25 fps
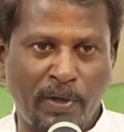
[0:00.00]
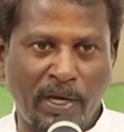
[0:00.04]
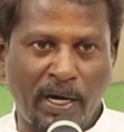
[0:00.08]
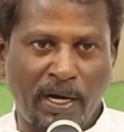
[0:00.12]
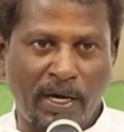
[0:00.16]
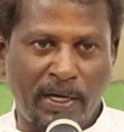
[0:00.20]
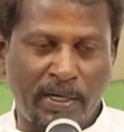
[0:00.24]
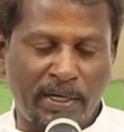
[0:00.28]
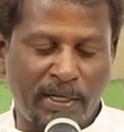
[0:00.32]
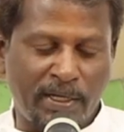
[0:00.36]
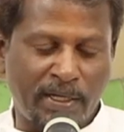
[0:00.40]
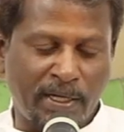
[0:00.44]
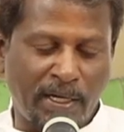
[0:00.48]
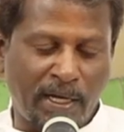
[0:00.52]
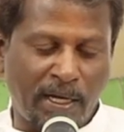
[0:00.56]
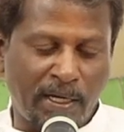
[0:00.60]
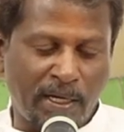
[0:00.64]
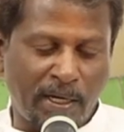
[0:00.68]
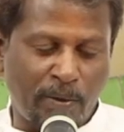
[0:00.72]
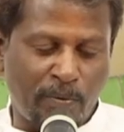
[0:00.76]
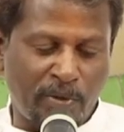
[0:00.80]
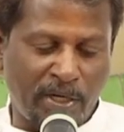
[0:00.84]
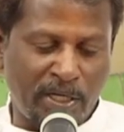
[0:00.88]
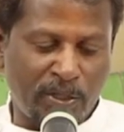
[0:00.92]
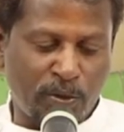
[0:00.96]
ஆவியாக
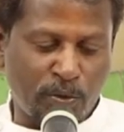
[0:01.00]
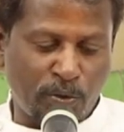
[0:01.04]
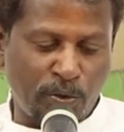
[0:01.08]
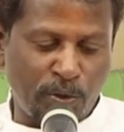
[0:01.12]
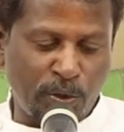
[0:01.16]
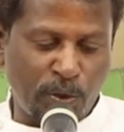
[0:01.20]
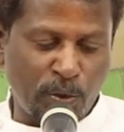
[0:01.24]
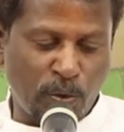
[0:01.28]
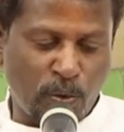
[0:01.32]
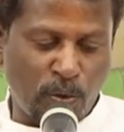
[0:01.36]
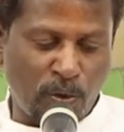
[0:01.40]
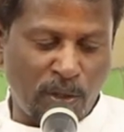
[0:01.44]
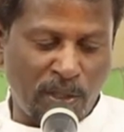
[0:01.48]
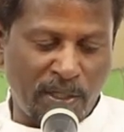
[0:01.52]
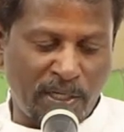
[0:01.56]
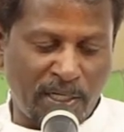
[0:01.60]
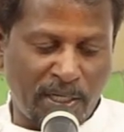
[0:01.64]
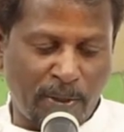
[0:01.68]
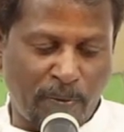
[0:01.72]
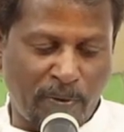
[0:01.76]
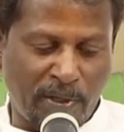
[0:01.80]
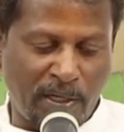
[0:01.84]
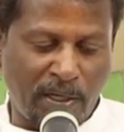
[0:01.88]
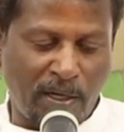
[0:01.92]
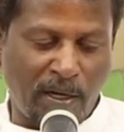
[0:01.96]
இருக்கிறார் அவரை தொழுது
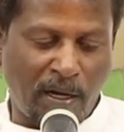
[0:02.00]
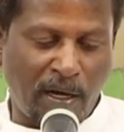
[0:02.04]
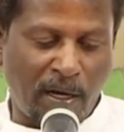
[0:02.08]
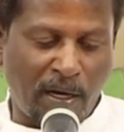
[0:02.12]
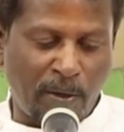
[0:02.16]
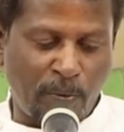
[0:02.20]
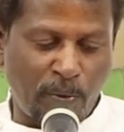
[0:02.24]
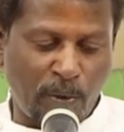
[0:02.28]
கொள்ளுகிறவர்கள்